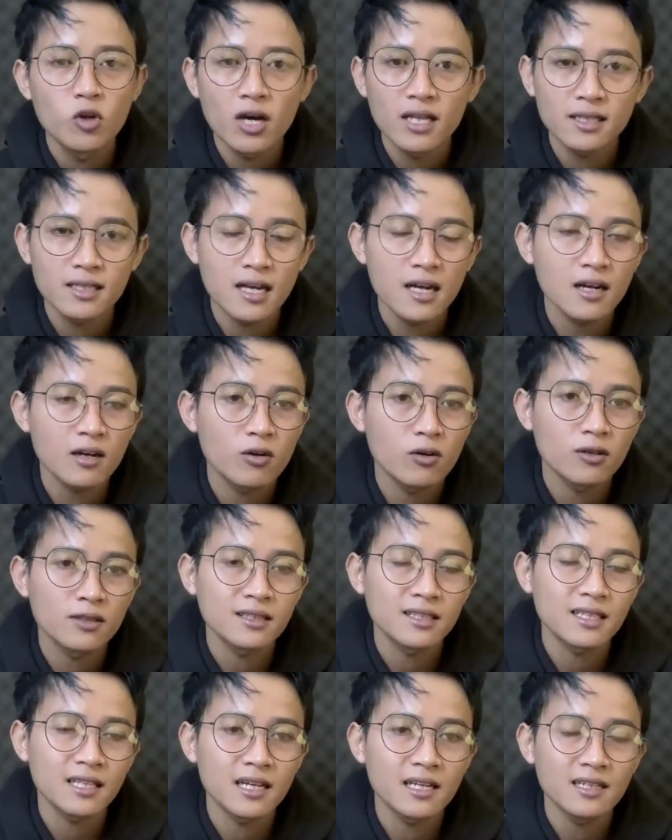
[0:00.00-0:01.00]
buatlah
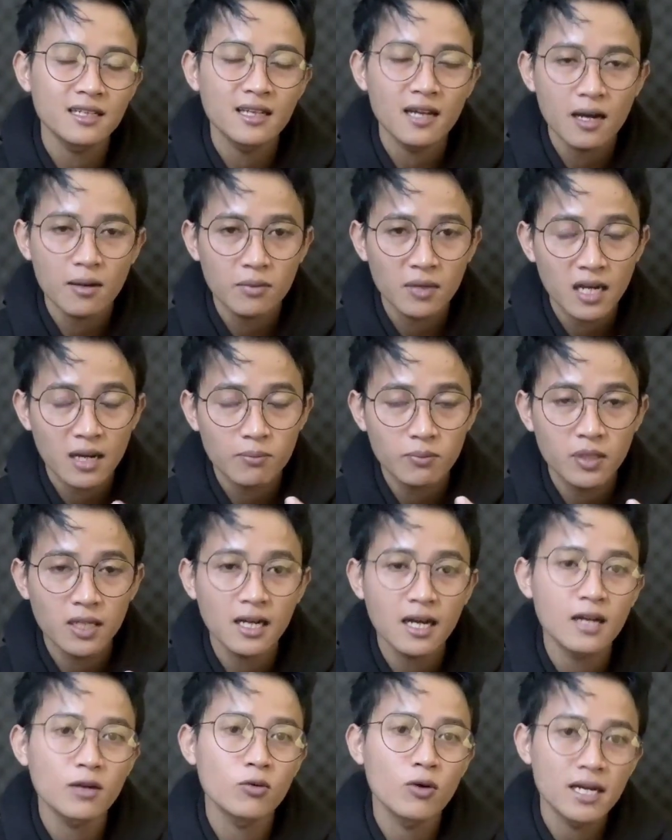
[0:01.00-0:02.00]
konten yang
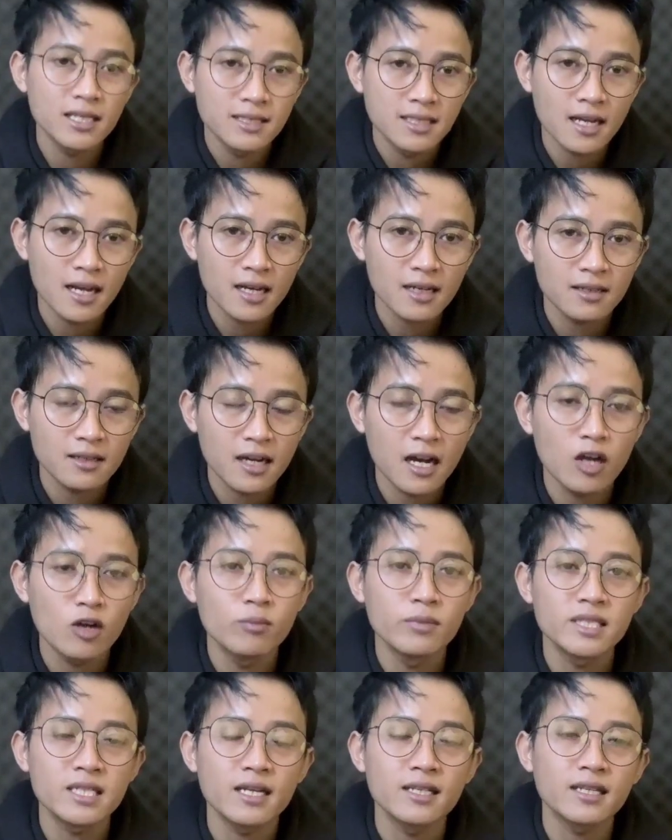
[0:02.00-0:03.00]
menampilkan wajah
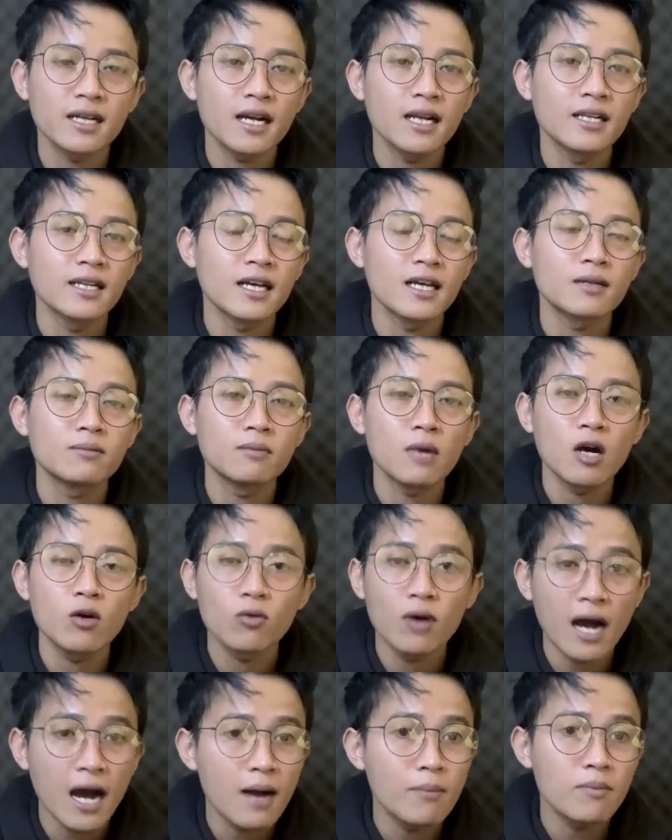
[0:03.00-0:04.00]
kalau misalnya kalian
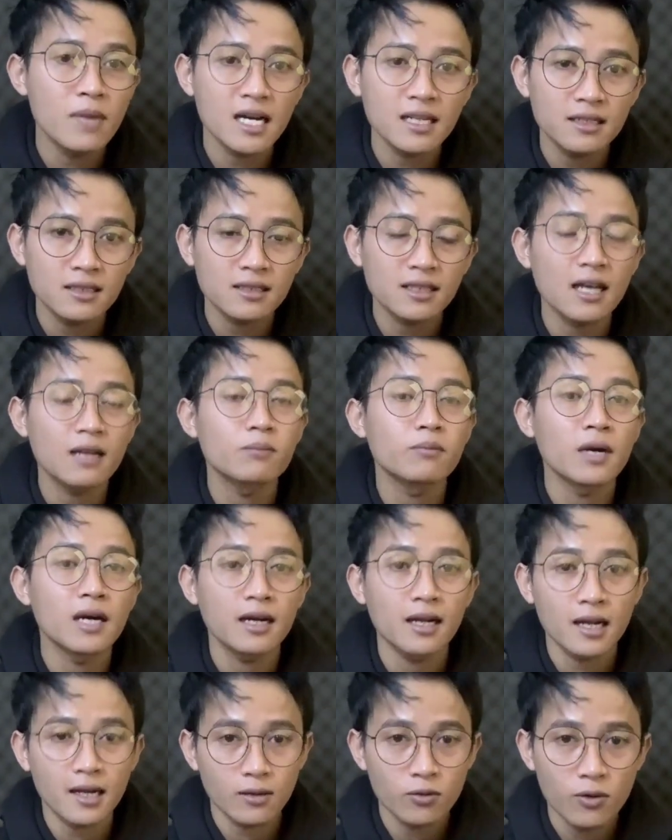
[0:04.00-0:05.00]
mau aman
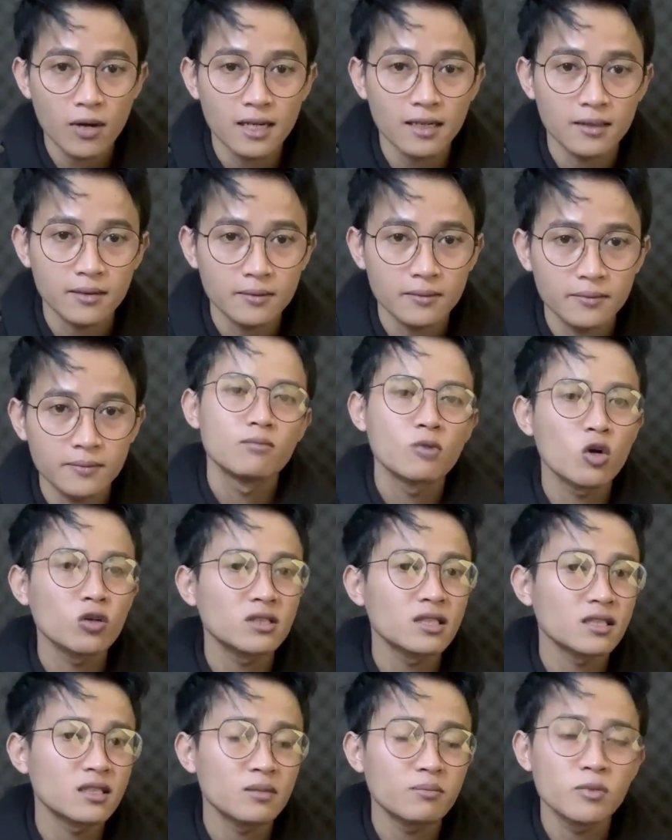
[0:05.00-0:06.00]
tanpa keraguan.
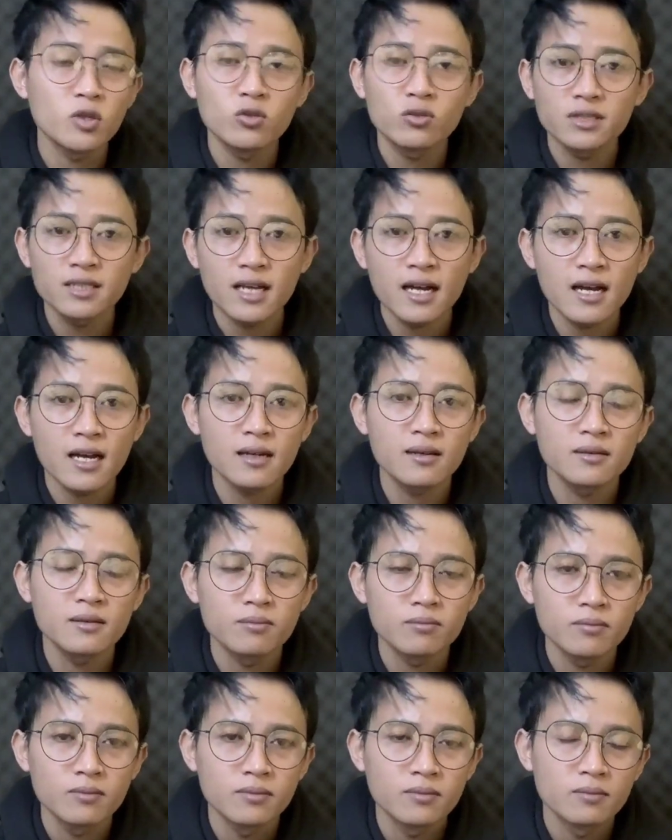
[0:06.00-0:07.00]
Mau tetap berusaha
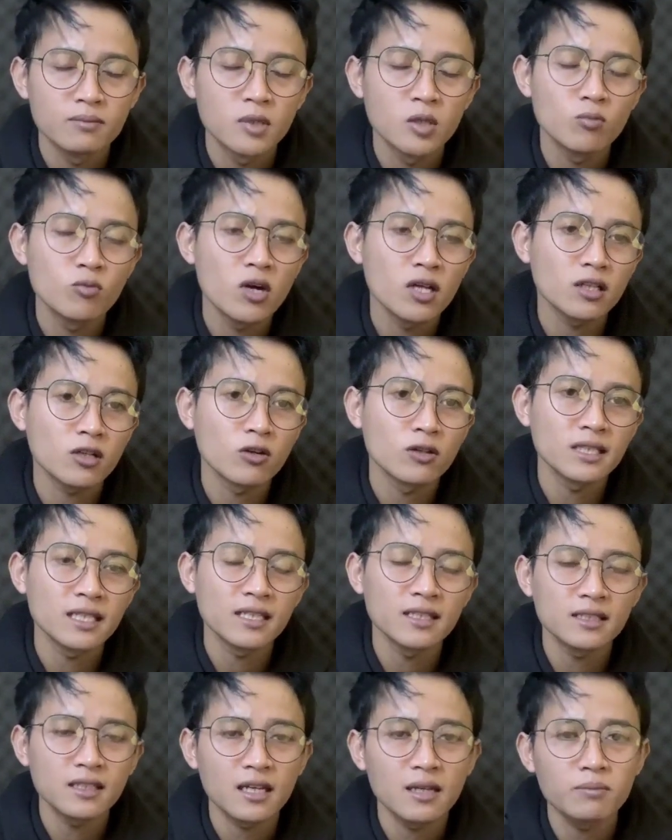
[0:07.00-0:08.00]
membuat
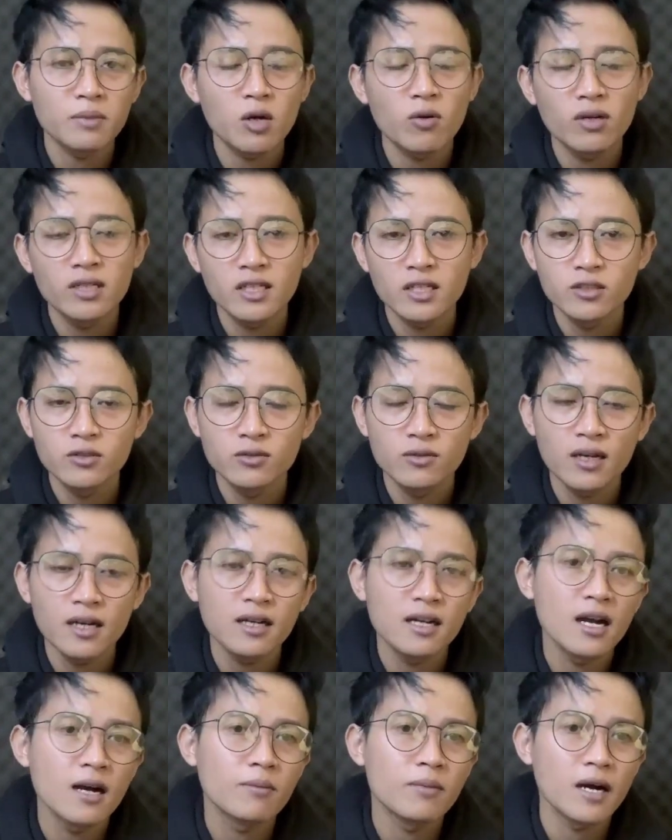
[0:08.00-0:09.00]
konten tanpa wajah
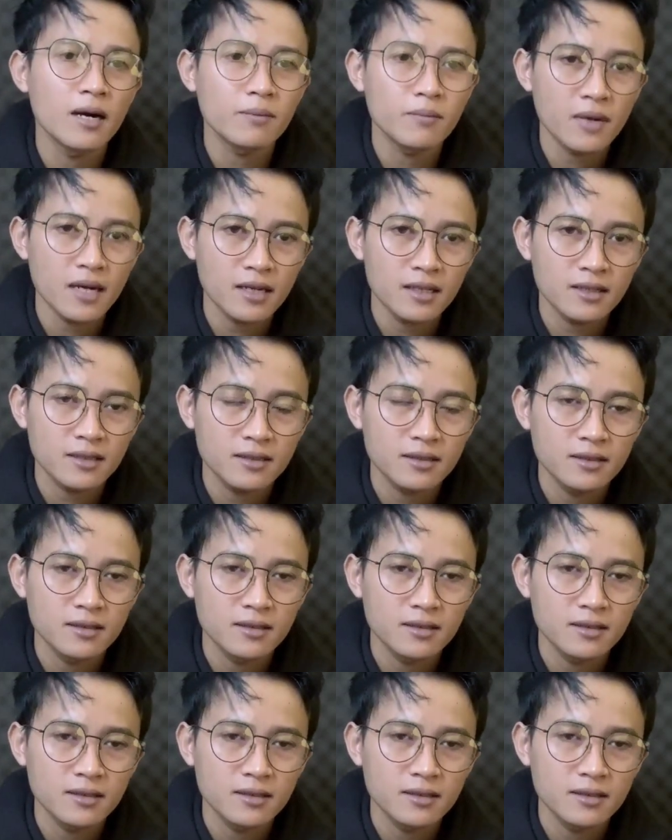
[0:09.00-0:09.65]
juga nggak apa-apa